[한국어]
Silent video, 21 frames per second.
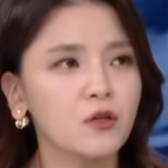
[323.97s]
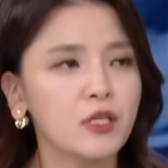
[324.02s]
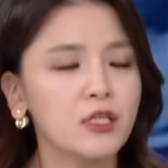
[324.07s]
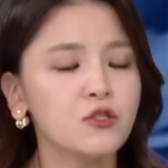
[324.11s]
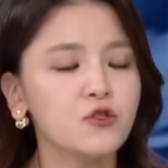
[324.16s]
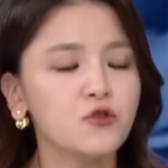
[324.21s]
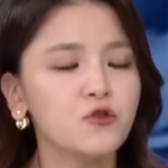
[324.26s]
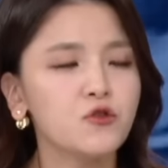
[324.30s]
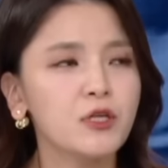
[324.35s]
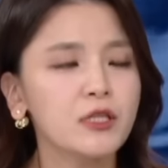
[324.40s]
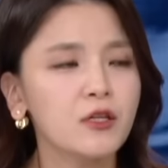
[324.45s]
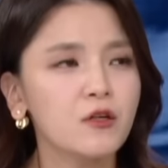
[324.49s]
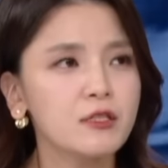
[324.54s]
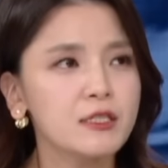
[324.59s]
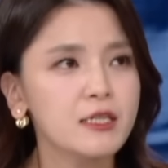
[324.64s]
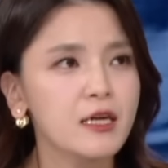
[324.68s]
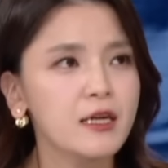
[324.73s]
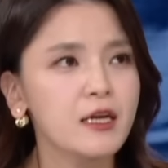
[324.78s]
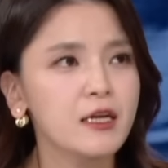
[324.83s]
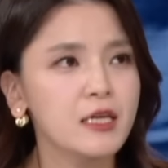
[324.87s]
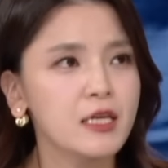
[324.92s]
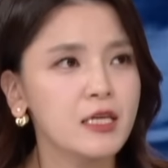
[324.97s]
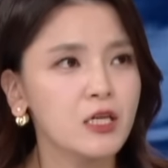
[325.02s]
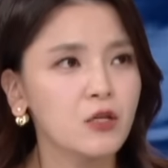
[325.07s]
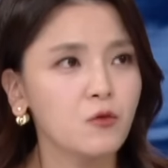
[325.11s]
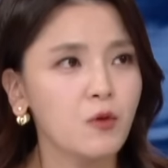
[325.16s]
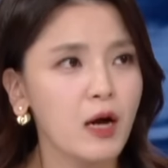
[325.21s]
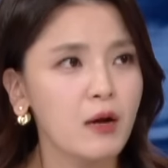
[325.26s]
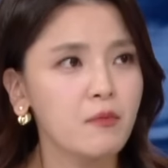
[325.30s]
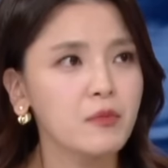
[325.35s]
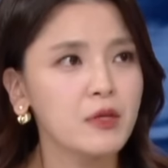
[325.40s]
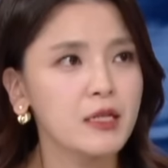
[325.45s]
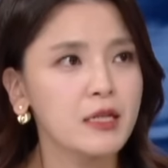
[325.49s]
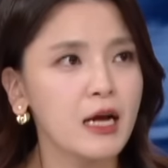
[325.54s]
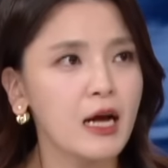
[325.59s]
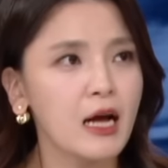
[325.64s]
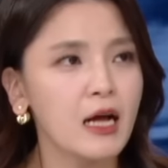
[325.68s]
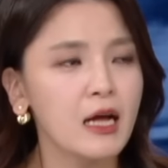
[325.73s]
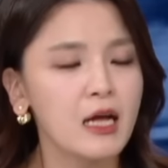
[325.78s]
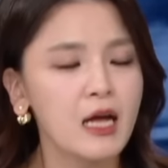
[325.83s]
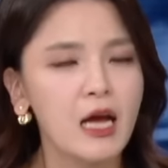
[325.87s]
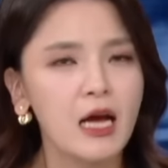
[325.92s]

인수를 했던 차량이기도 합니다.